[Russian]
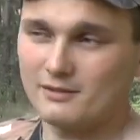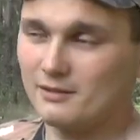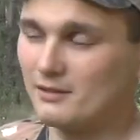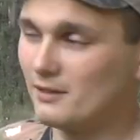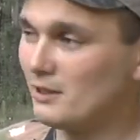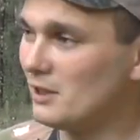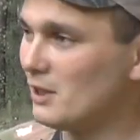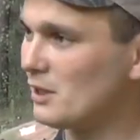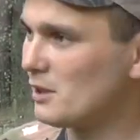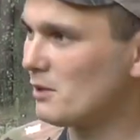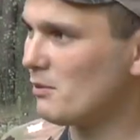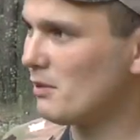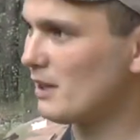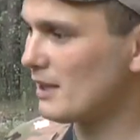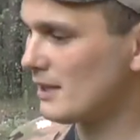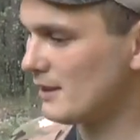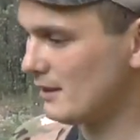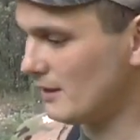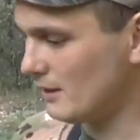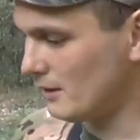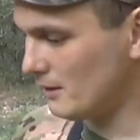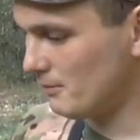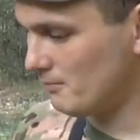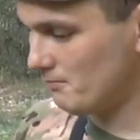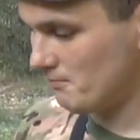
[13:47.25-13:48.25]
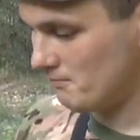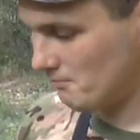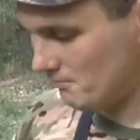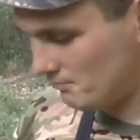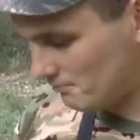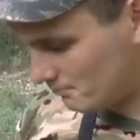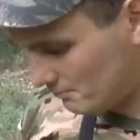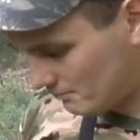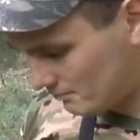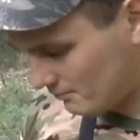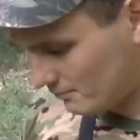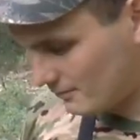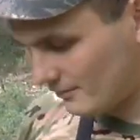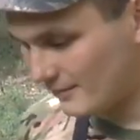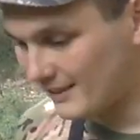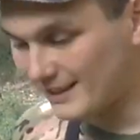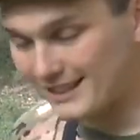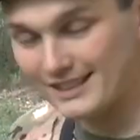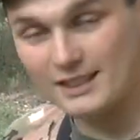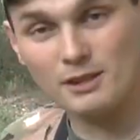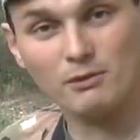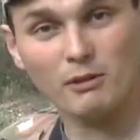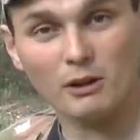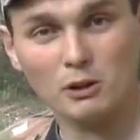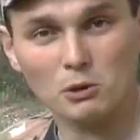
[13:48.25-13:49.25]
Неизвестно,
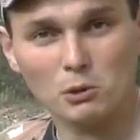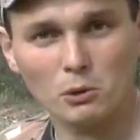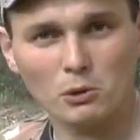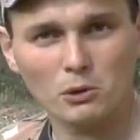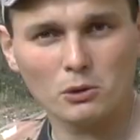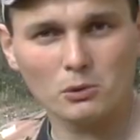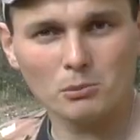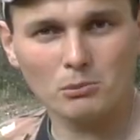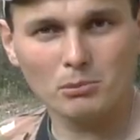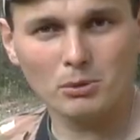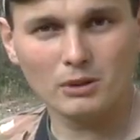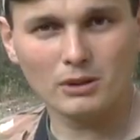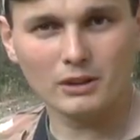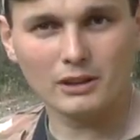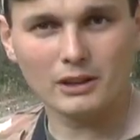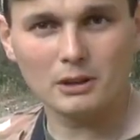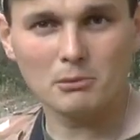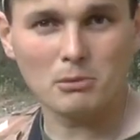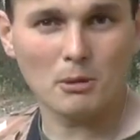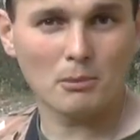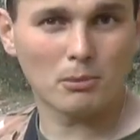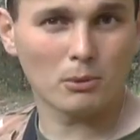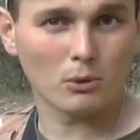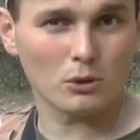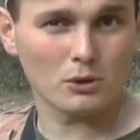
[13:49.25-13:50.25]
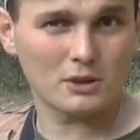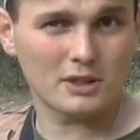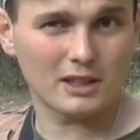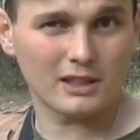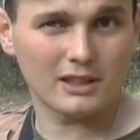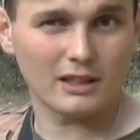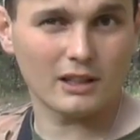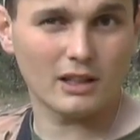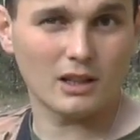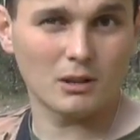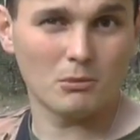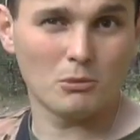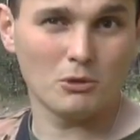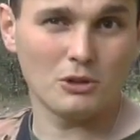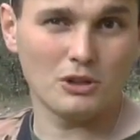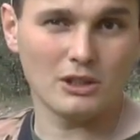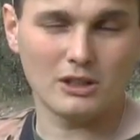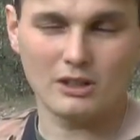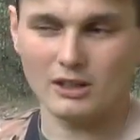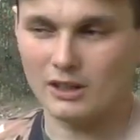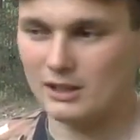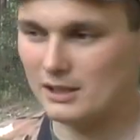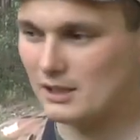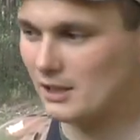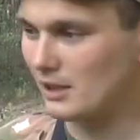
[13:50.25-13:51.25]
с водой он был, либо просто для
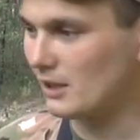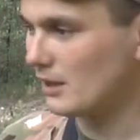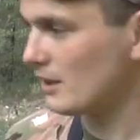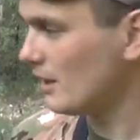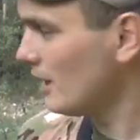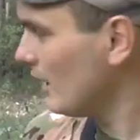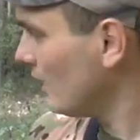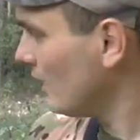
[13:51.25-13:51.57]
коммуникаций.